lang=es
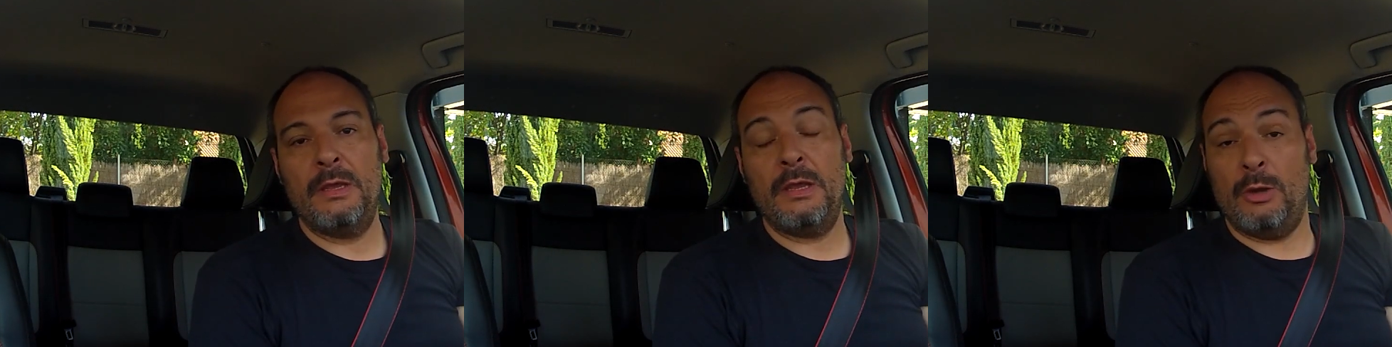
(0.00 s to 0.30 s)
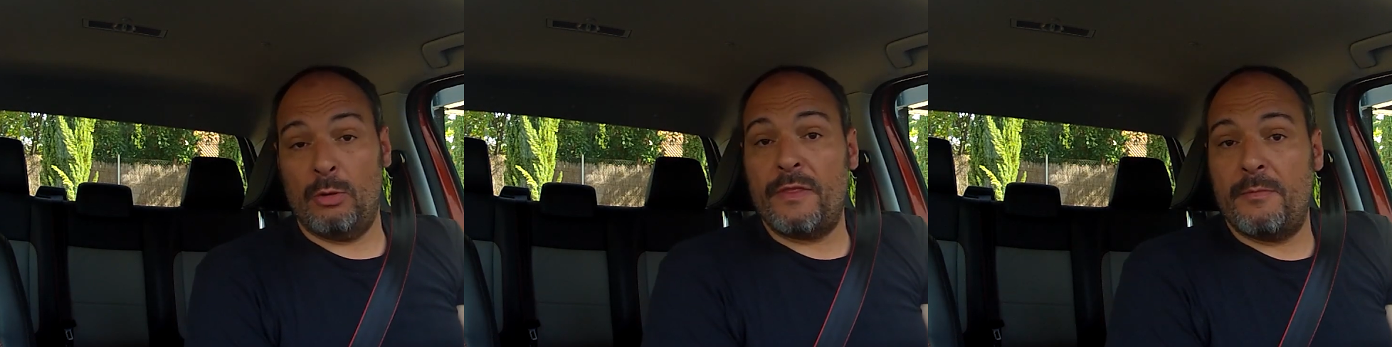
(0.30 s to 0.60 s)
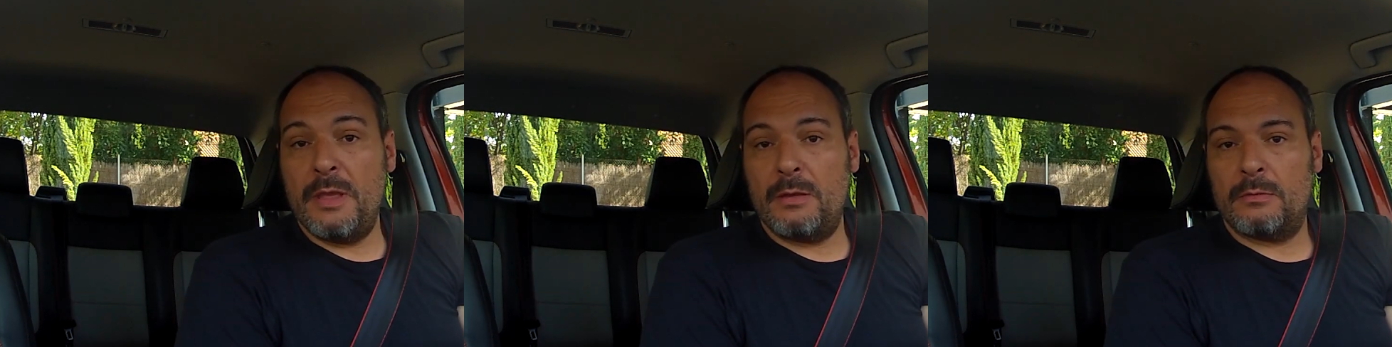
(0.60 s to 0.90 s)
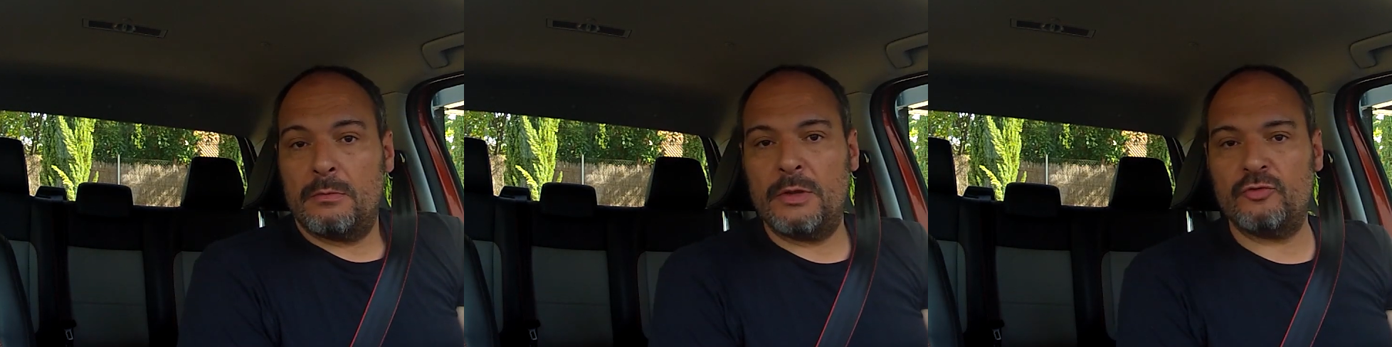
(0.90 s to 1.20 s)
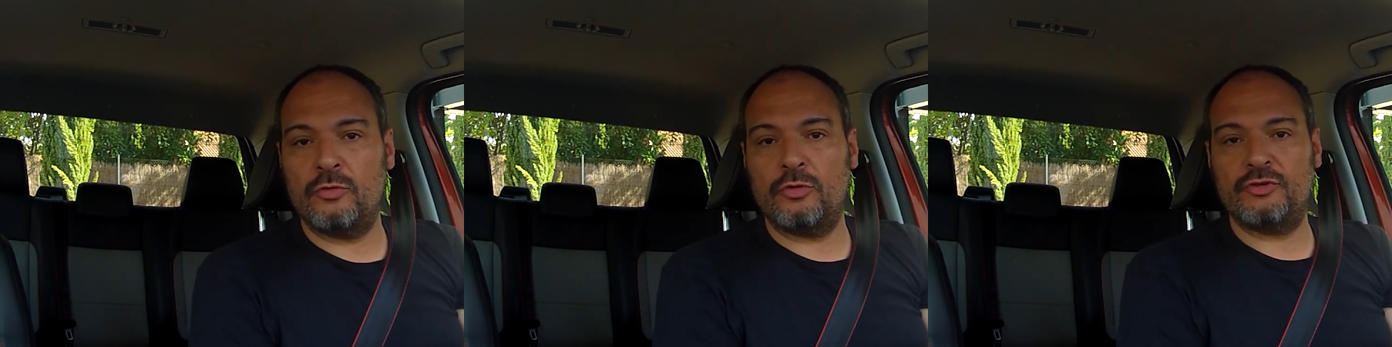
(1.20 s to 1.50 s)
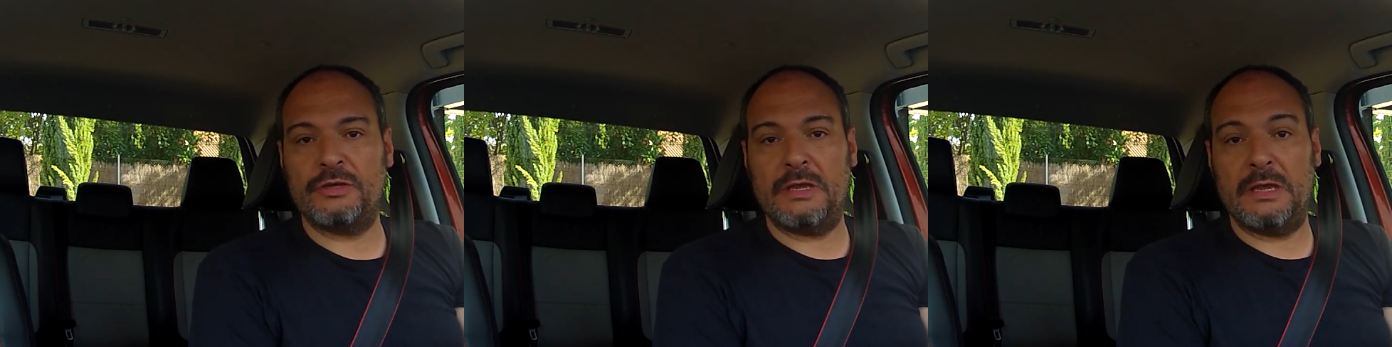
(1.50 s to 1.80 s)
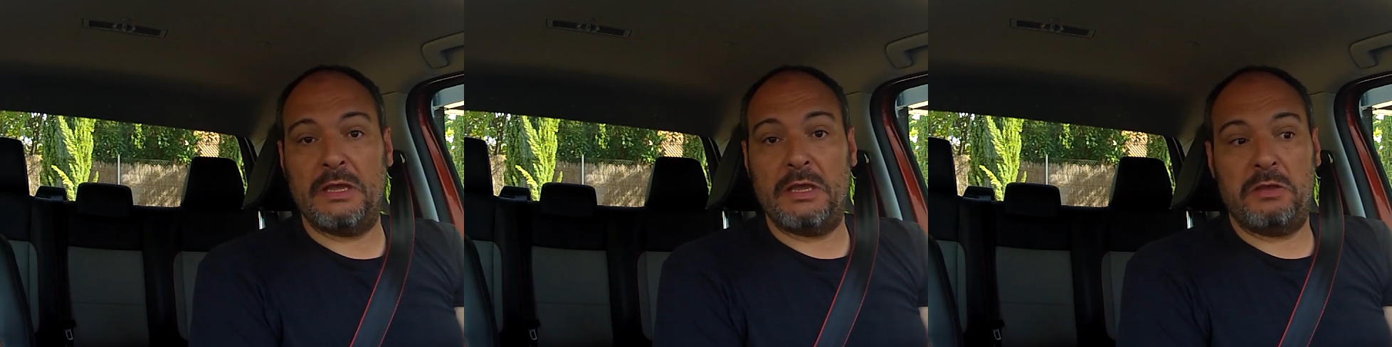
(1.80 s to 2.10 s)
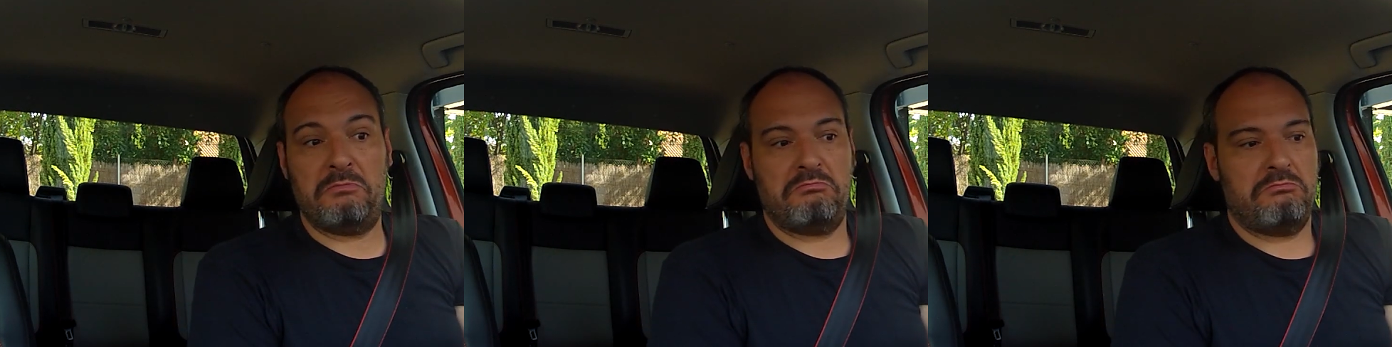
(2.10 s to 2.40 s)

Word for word: Y lo hace bien, es un coche que